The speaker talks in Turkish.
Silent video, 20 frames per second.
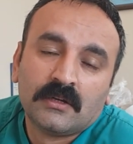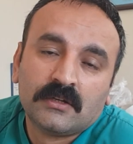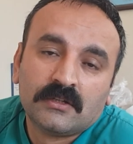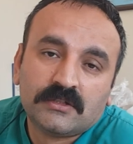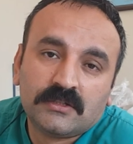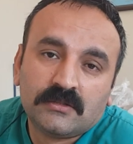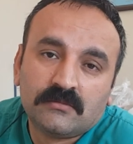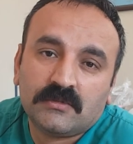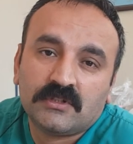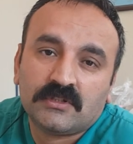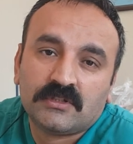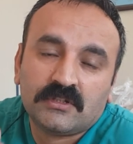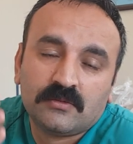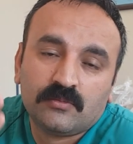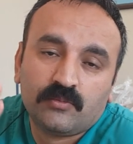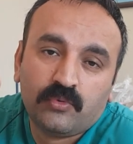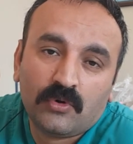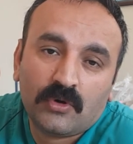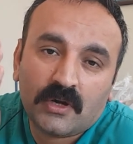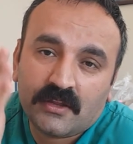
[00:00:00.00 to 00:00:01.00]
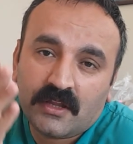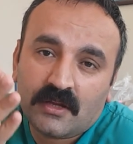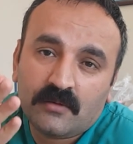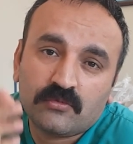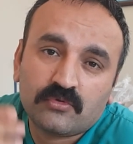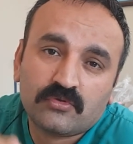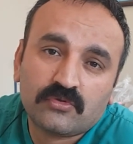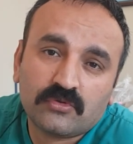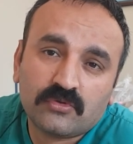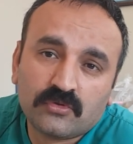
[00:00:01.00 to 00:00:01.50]
Şimdi siz bu kadar
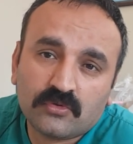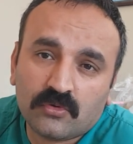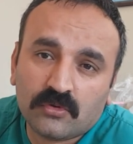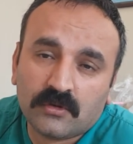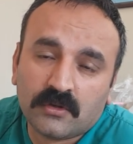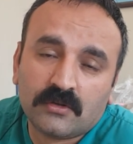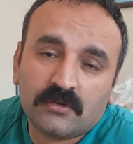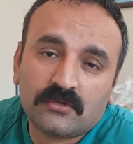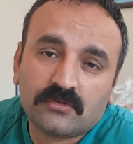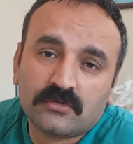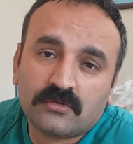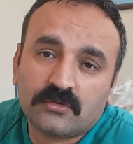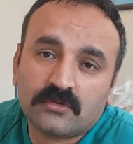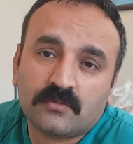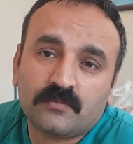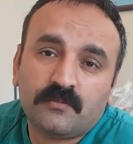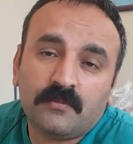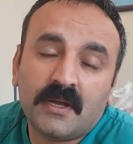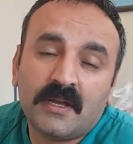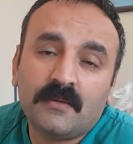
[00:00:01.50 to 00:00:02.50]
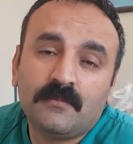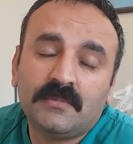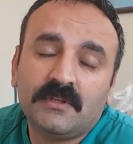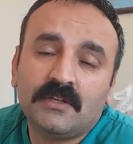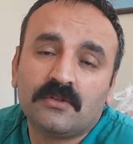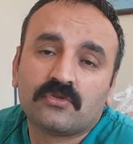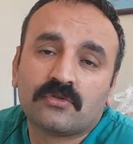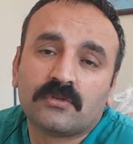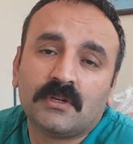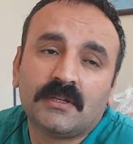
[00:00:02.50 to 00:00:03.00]
mı su kullanıyorsunuz? Ben bir
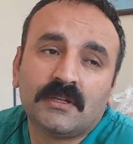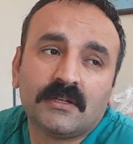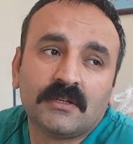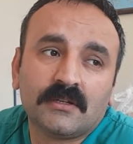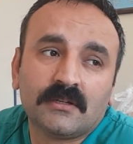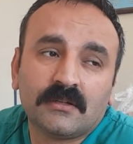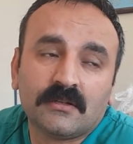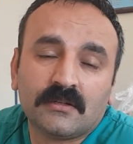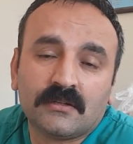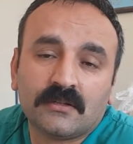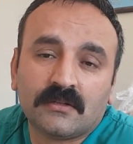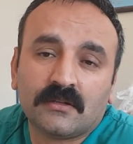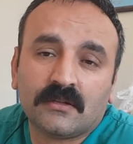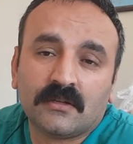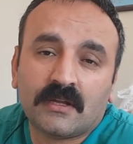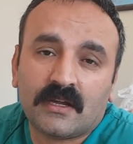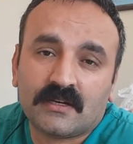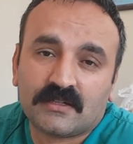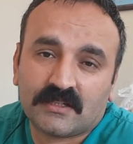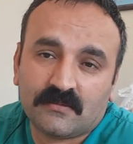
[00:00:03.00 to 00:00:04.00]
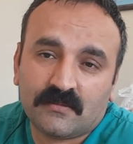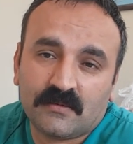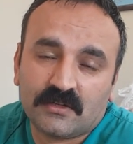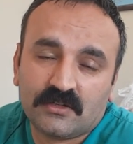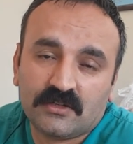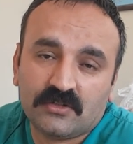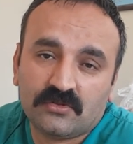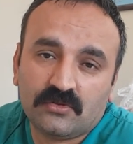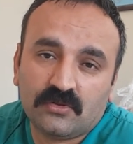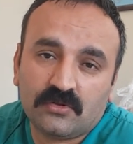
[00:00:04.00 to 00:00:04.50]
de şuna da her zaman
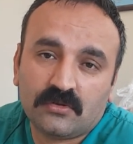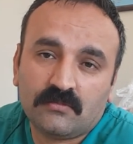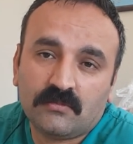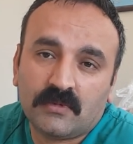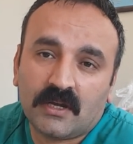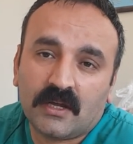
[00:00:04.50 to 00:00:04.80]
kızıyorum.